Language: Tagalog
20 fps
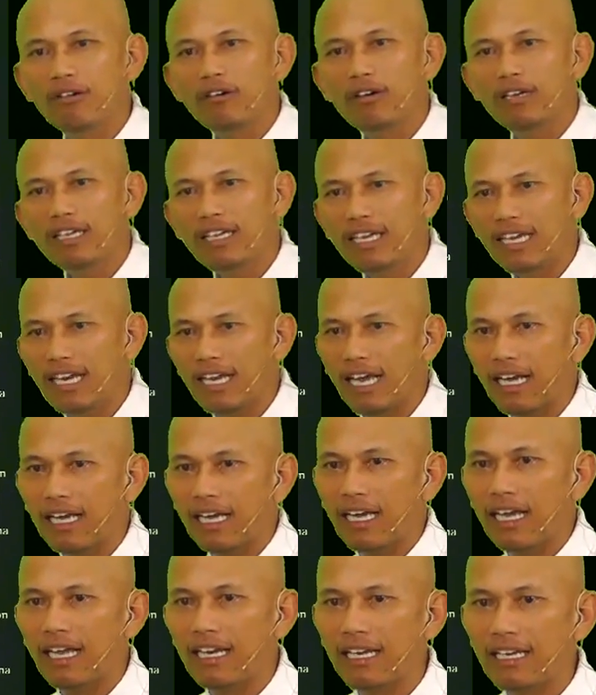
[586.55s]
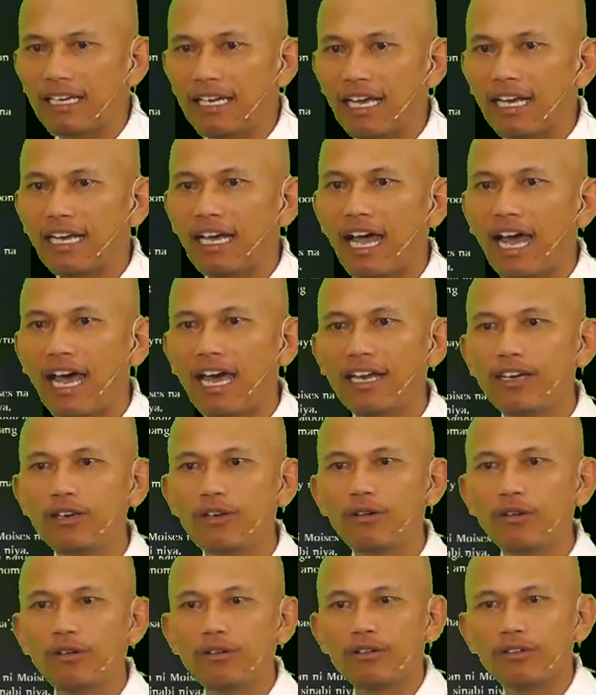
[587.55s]
inilag,
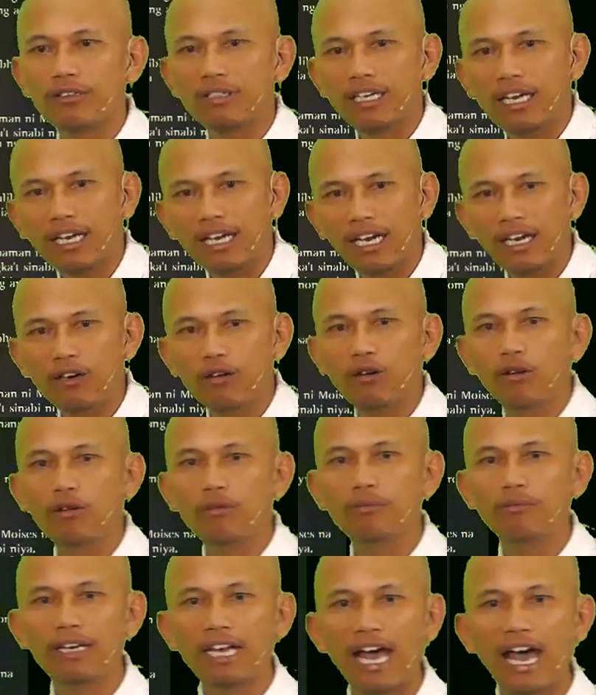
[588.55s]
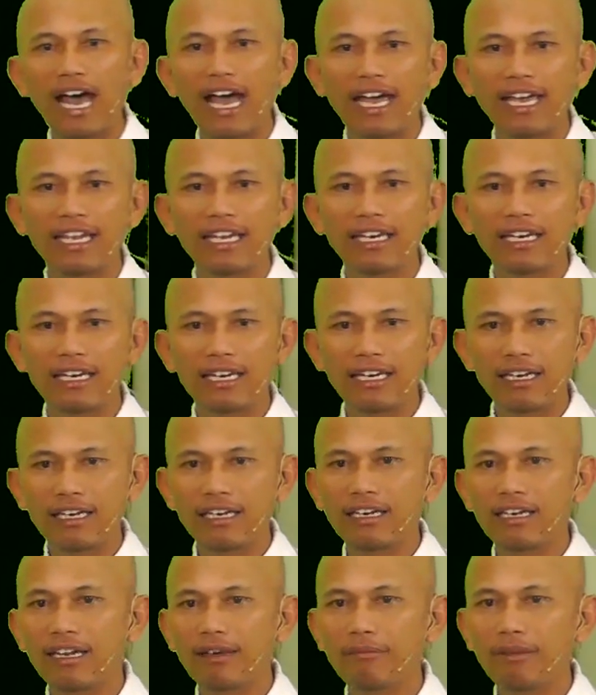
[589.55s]
naghahandog ng kaloob, nahain
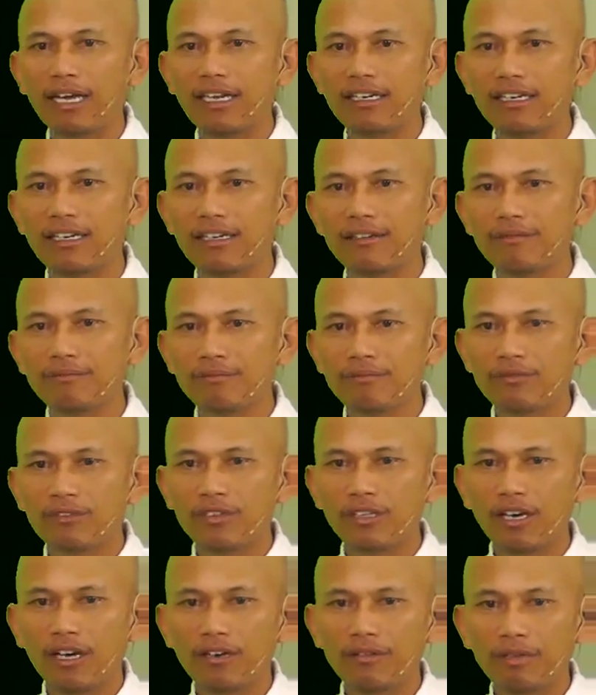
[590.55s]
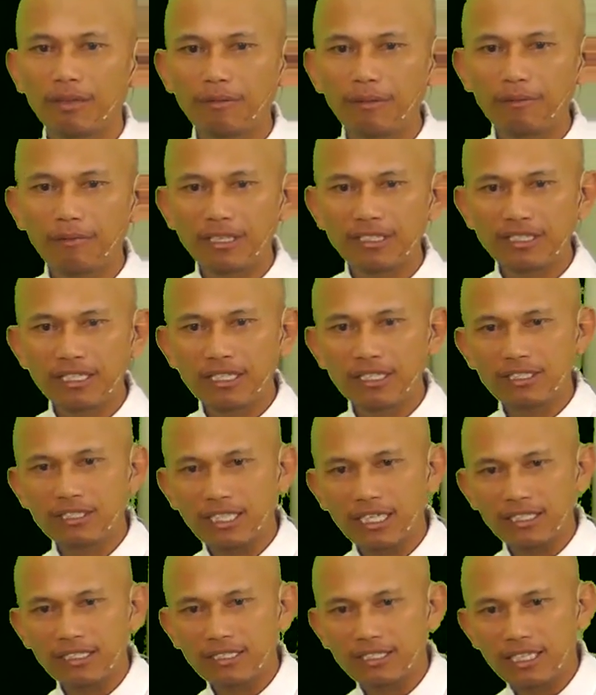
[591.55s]
naman. No? Napapansin niyo sa
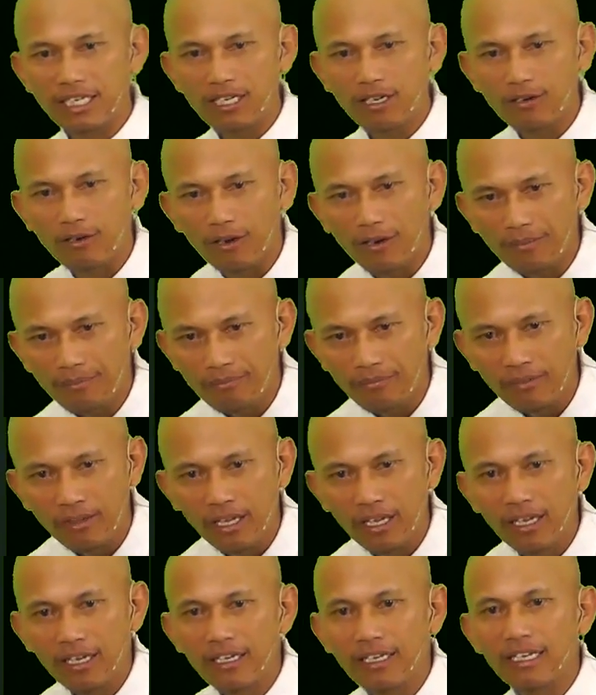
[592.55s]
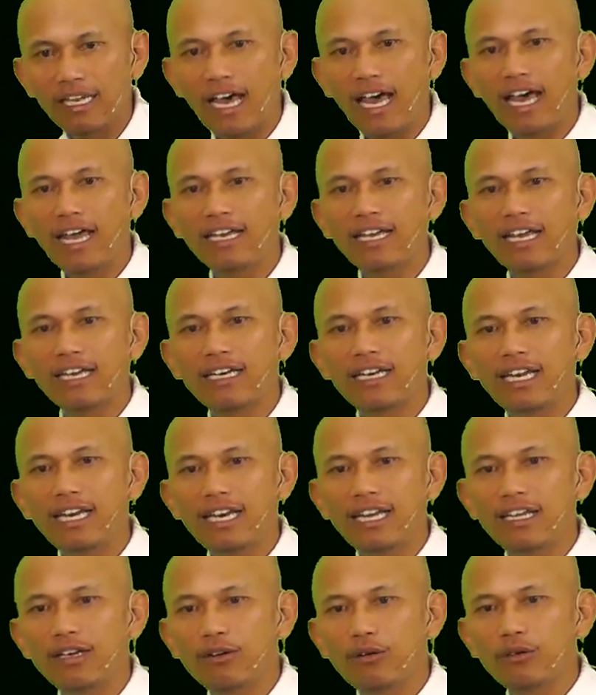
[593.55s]
5 na
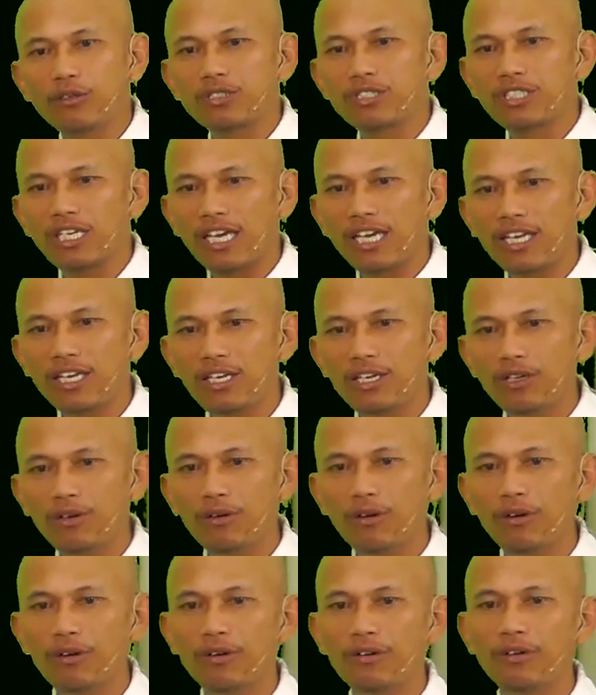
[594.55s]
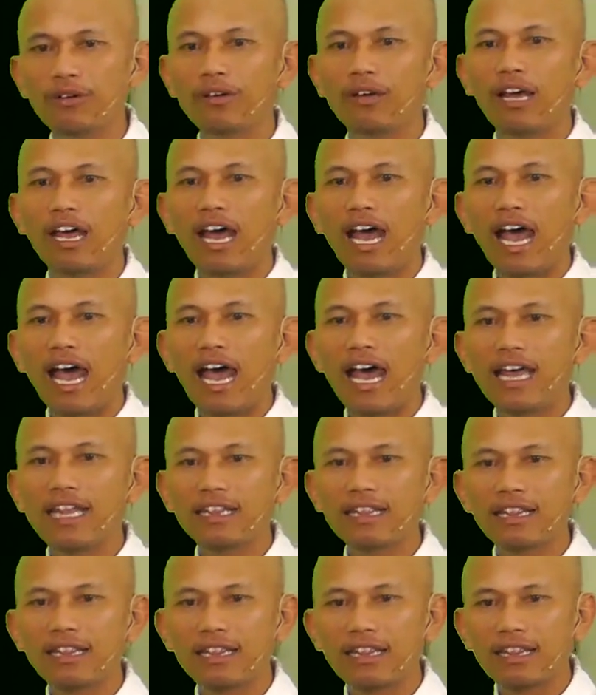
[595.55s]
naglilingkod sa inyo
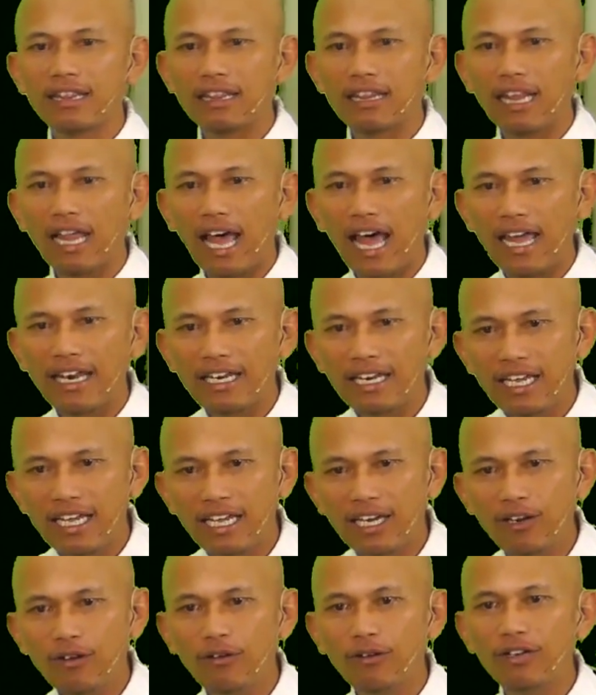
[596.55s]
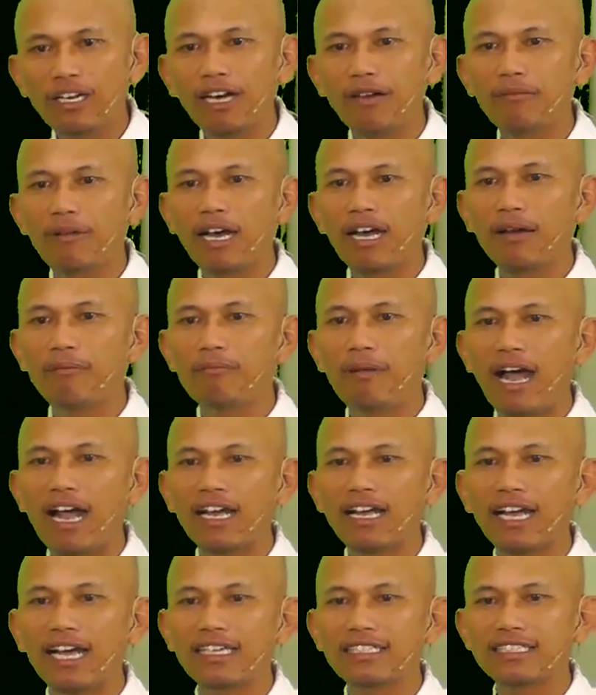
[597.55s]
at anino ng mga
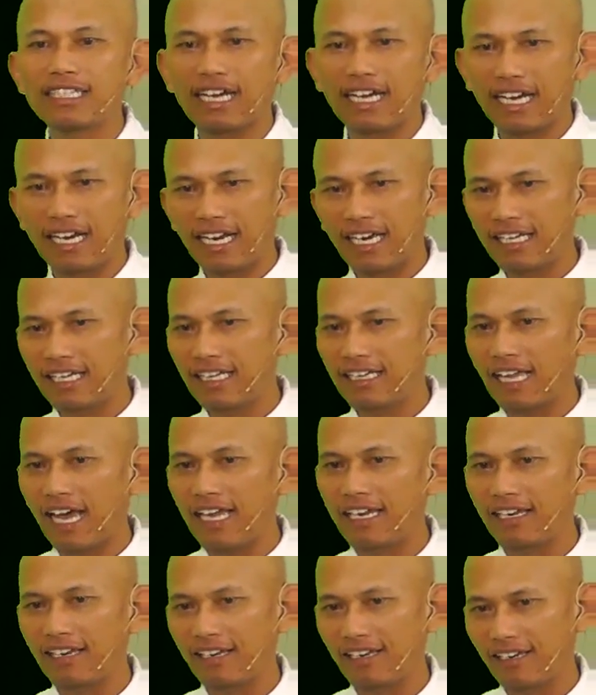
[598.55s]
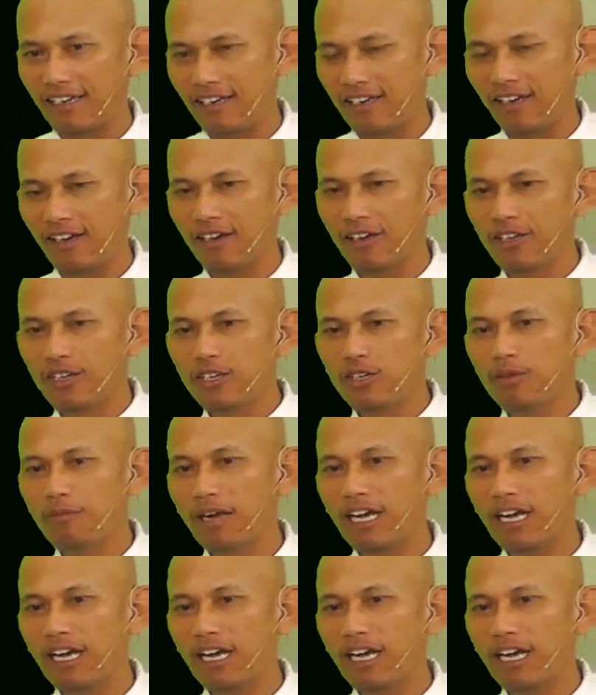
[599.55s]
bagay sa kalangitan. No? Yung